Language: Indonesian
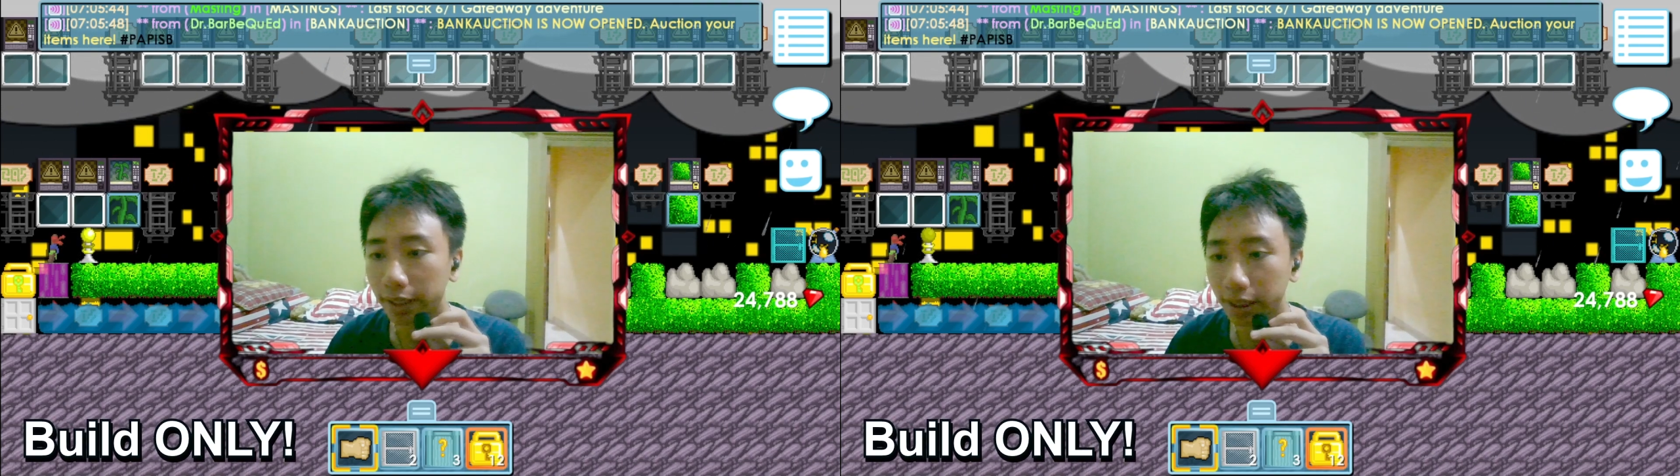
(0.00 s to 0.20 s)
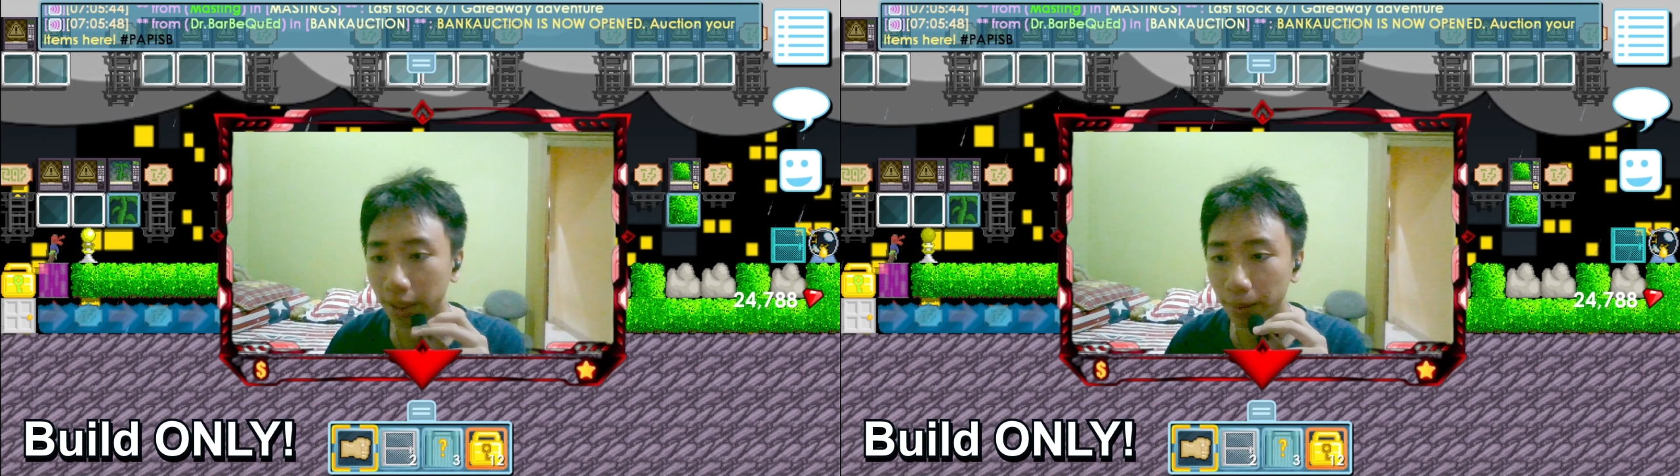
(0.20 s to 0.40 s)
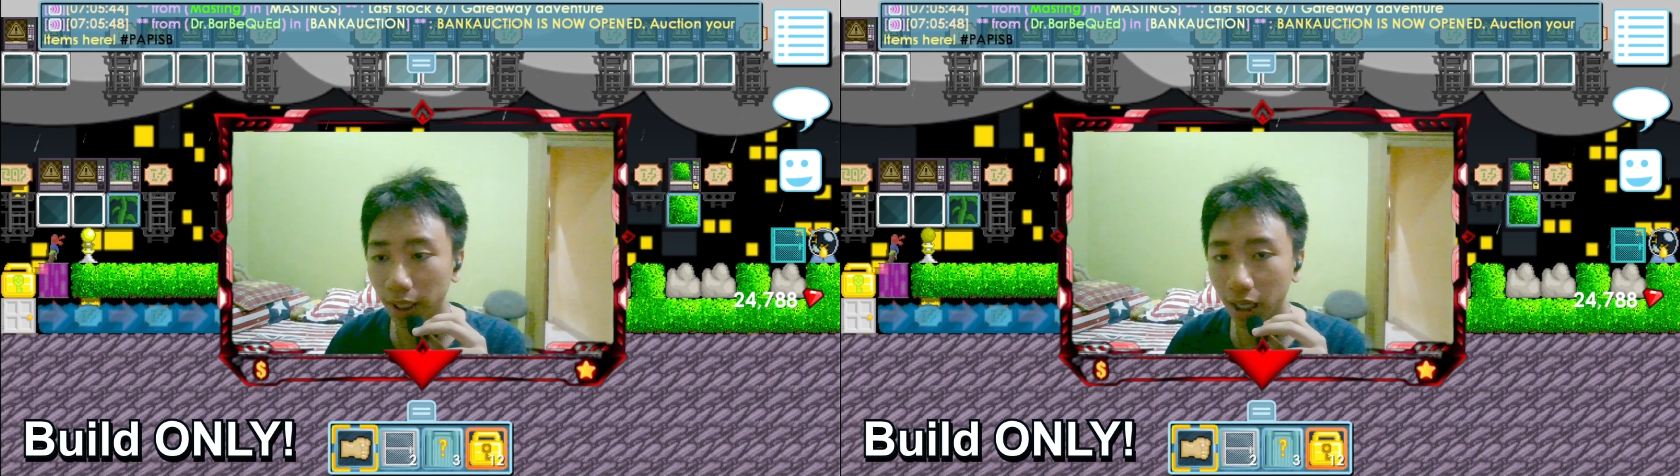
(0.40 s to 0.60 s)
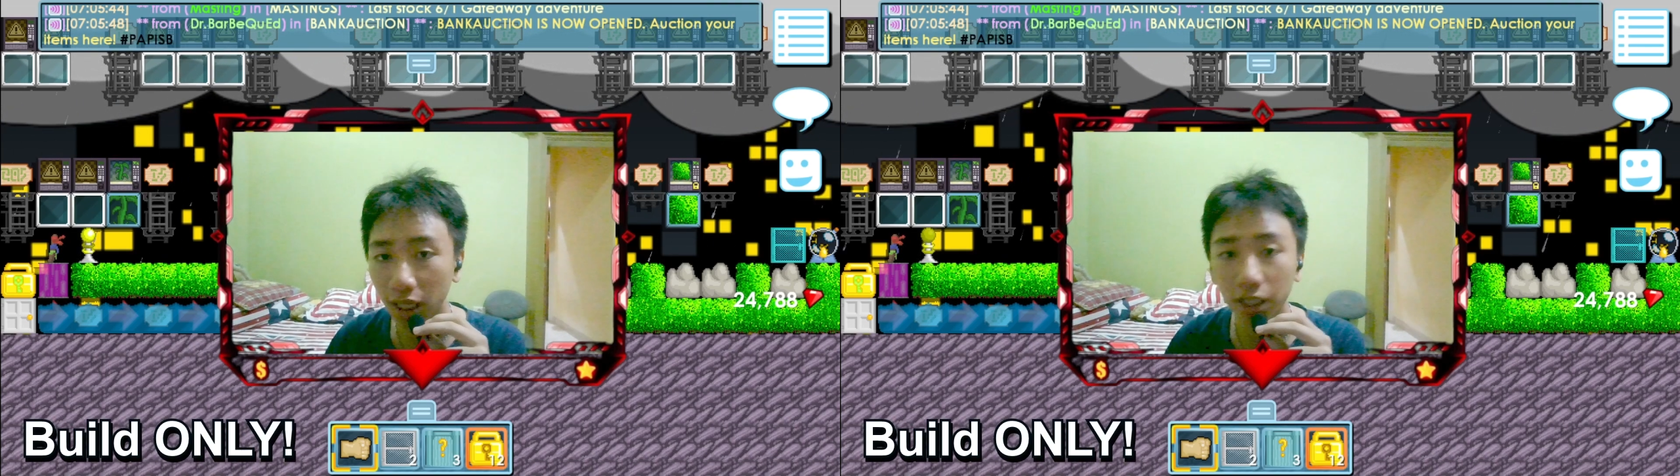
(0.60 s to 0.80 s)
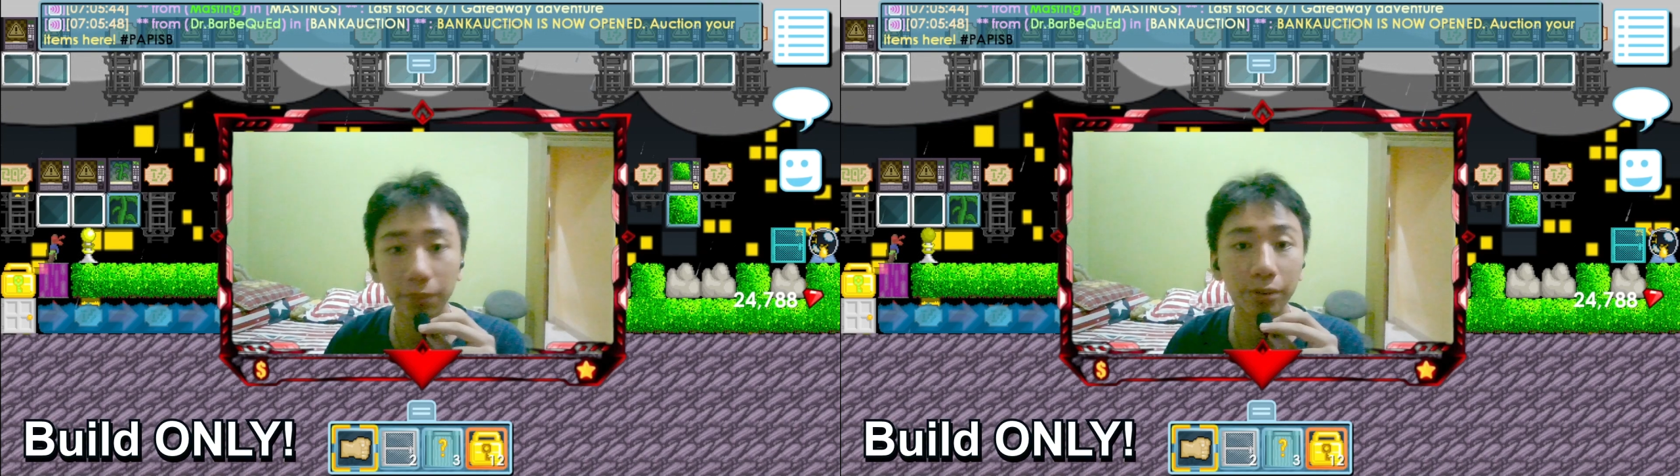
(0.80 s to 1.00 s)
Kita
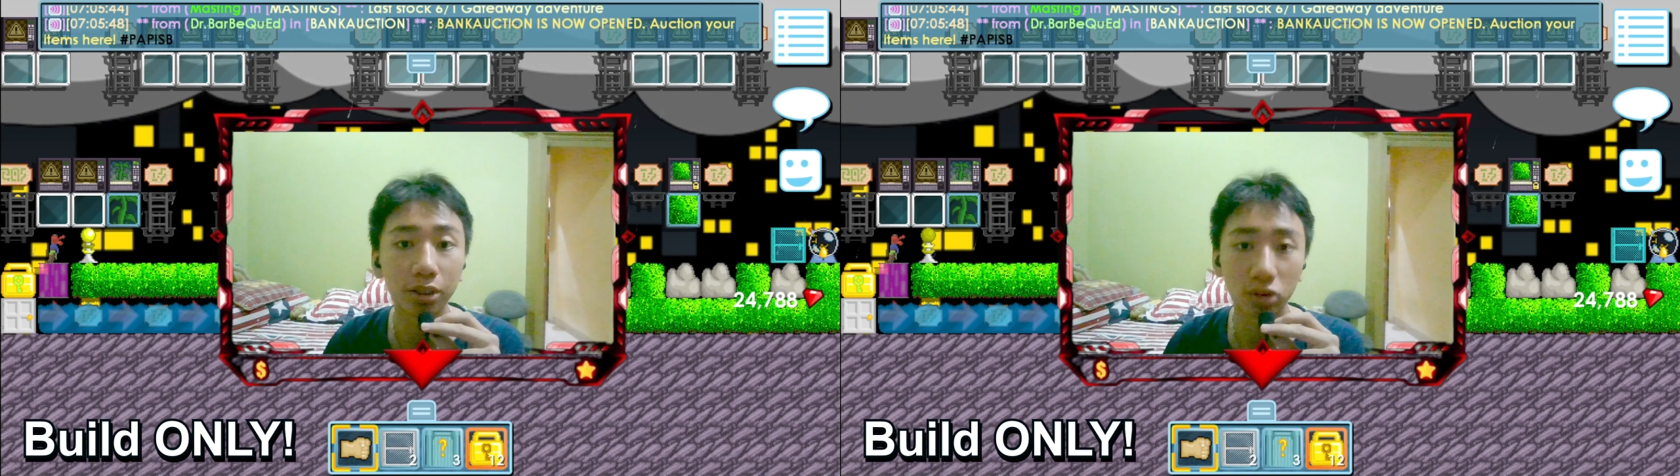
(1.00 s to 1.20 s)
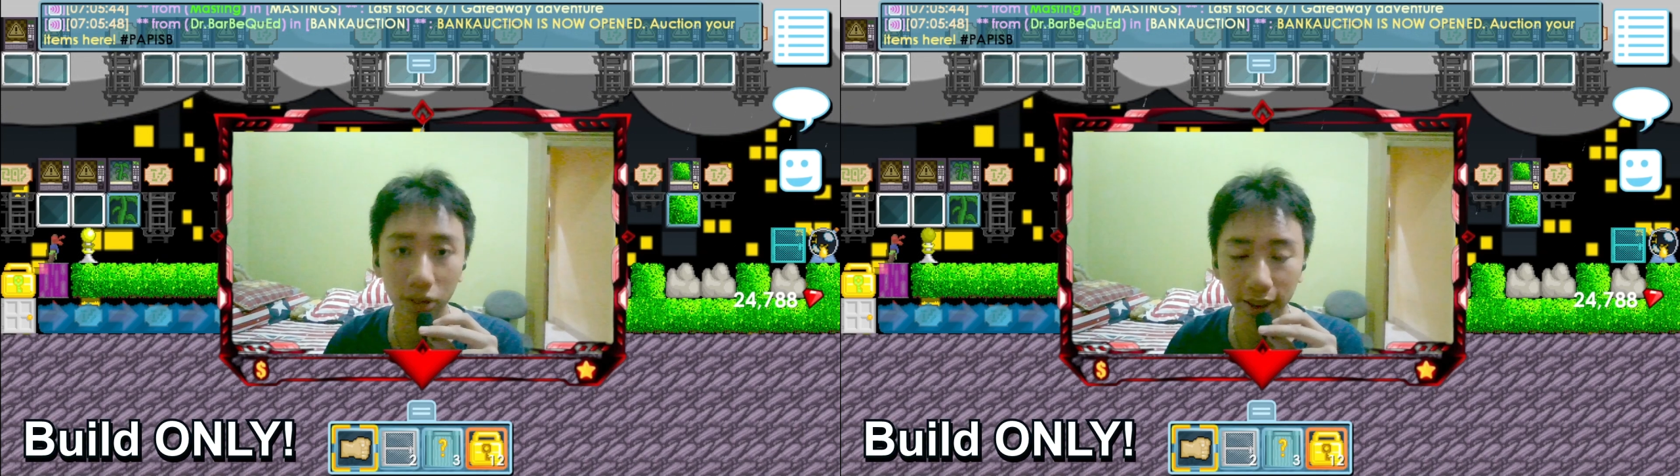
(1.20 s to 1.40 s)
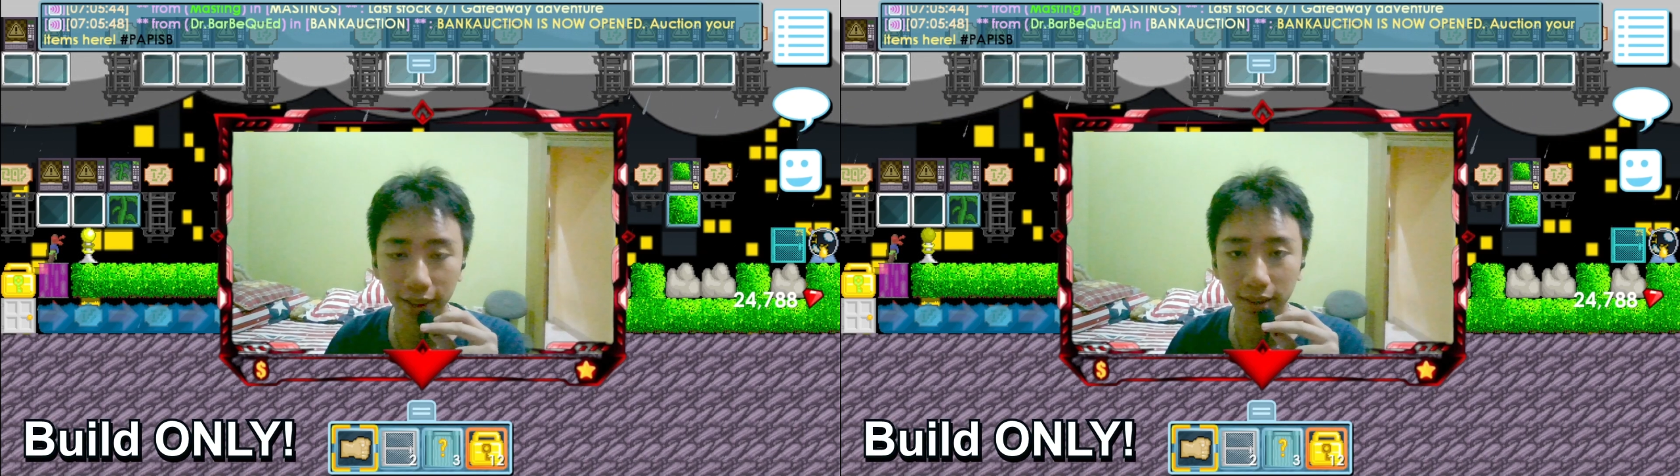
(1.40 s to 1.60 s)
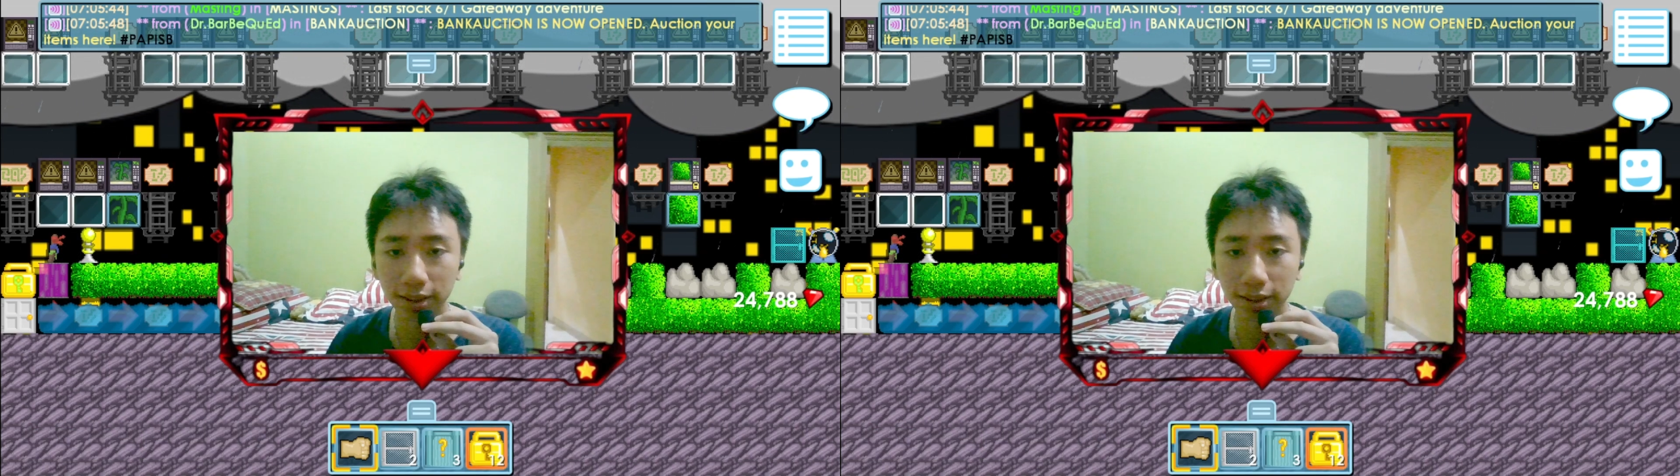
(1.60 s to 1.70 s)
bakal nge-build only